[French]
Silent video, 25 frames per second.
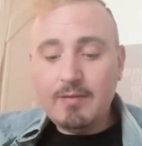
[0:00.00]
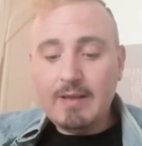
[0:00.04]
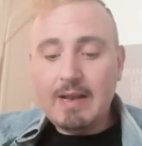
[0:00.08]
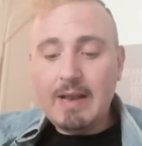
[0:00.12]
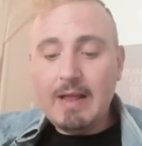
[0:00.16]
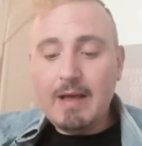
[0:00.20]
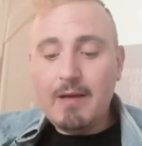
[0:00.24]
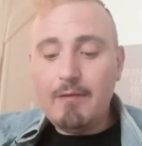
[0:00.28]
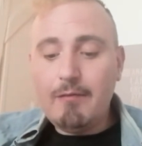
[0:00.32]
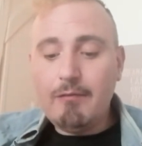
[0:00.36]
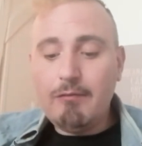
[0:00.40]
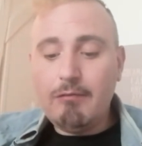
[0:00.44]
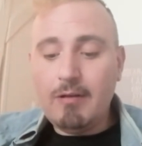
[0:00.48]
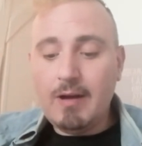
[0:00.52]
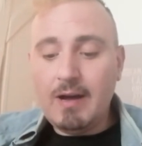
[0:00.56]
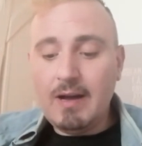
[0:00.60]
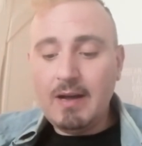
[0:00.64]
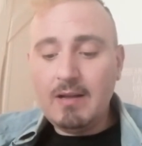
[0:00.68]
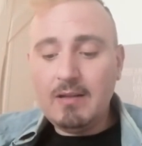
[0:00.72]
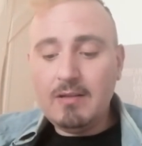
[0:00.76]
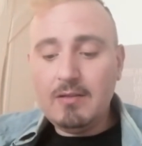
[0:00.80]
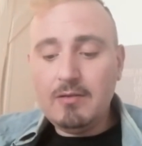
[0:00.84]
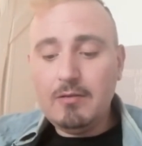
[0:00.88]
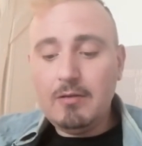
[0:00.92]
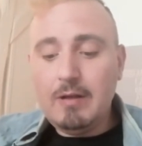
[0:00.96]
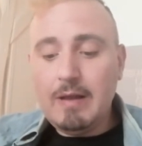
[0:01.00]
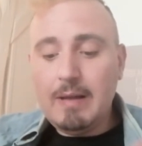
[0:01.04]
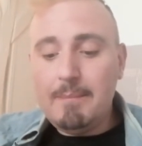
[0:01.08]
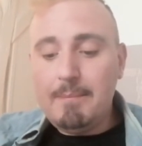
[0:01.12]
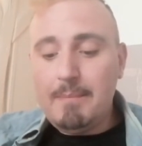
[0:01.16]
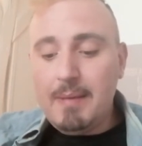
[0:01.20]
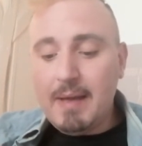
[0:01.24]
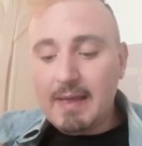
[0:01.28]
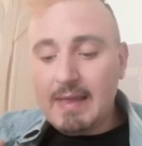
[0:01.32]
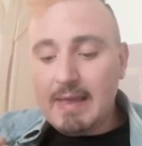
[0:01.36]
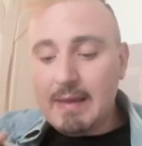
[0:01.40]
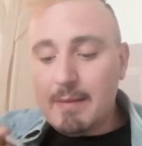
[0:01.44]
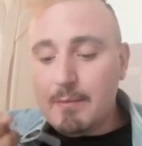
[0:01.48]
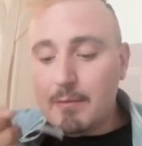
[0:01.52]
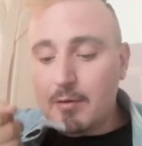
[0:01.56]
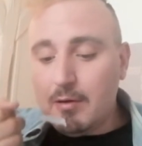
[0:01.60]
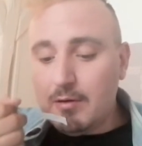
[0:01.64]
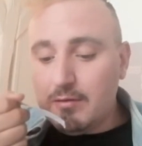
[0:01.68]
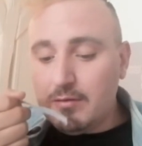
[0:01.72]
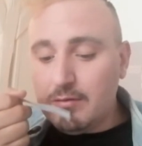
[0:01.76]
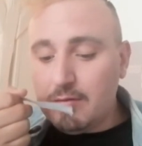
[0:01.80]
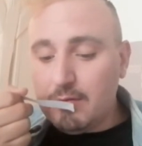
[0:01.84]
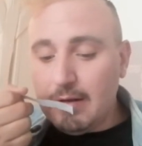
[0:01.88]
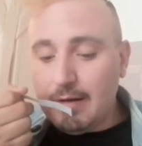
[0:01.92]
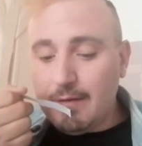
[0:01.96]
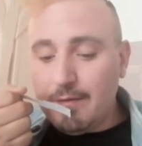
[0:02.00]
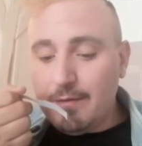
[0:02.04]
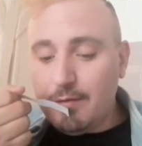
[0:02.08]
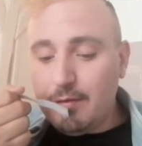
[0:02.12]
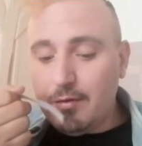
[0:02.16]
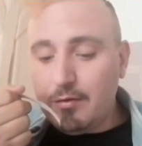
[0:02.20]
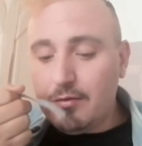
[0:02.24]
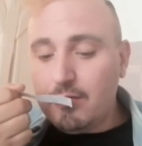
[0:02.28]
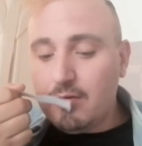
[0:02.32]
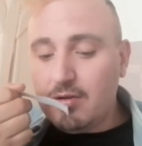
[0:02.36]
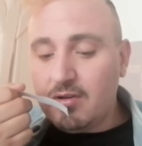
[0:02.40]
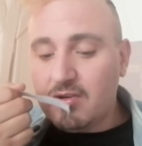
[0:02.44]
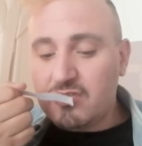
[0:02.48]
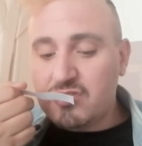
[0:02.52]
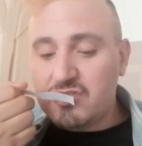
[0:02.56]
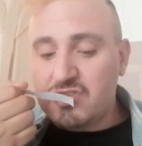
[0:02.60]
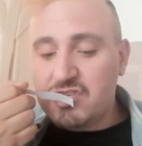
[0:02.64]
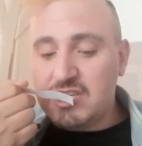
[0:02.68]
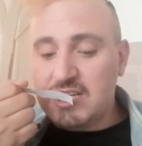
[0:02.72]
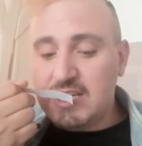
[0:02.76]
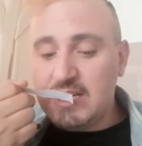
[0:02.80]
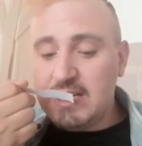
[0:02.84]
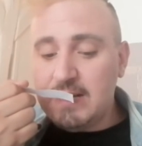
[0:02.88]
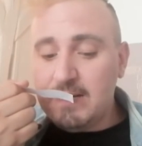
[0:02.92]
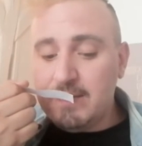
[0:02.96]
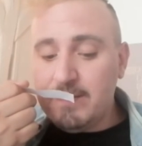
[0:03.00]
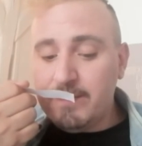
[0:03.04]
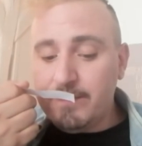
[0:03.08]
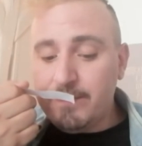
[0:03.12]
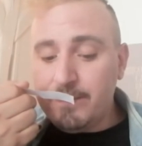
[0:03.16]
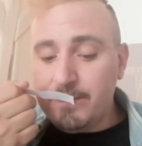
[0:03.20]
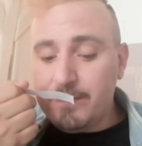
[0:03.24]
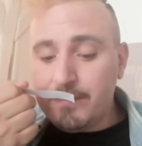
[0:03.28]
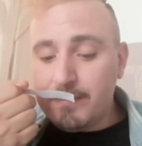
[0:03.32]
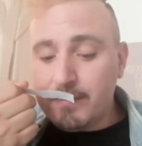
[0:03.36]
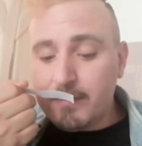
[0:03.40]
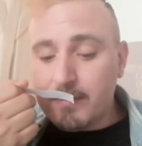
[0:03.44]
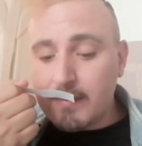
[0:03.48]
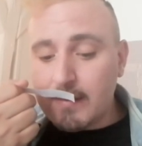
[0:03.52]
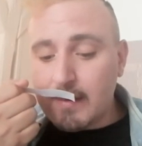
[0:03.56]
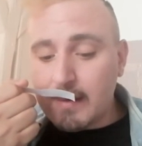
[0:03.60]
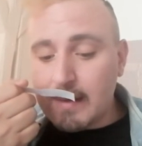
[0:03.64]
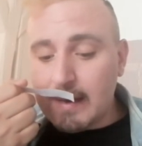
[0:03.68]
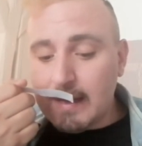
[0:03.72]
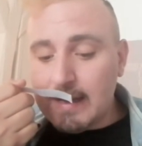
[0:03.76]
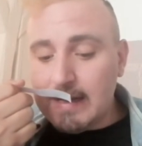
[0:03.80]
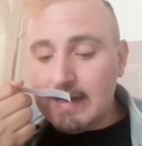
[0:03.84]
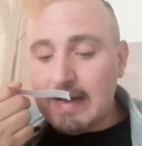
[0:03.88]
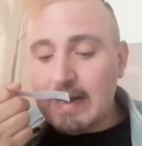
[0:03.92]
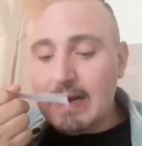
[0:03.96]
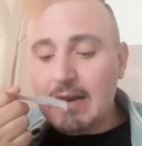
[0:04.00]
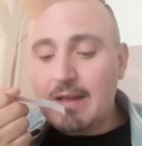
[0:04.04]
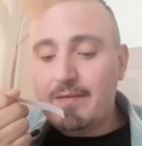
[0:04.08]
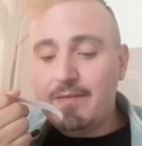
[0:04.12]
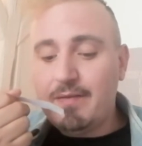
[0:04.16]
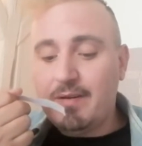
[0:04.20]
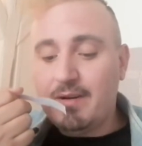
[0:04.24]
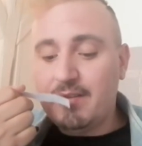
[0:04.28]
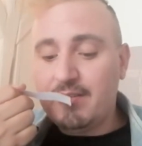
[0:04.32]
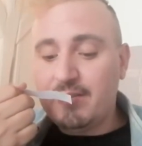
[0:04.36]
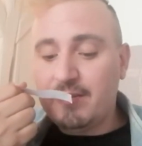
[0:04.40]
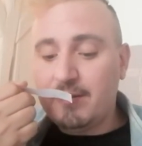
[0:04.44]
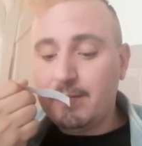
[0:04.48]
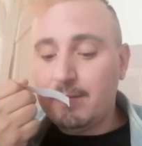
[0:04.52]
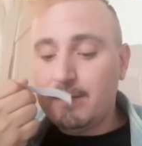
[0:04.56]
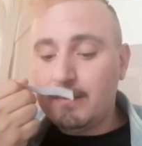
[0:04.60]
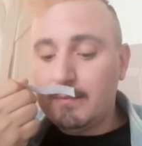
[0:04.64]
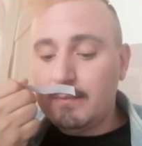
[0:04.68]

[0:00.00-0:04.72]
vous allez avoir de la bergamote, de la fleur d'oranger et de la lavande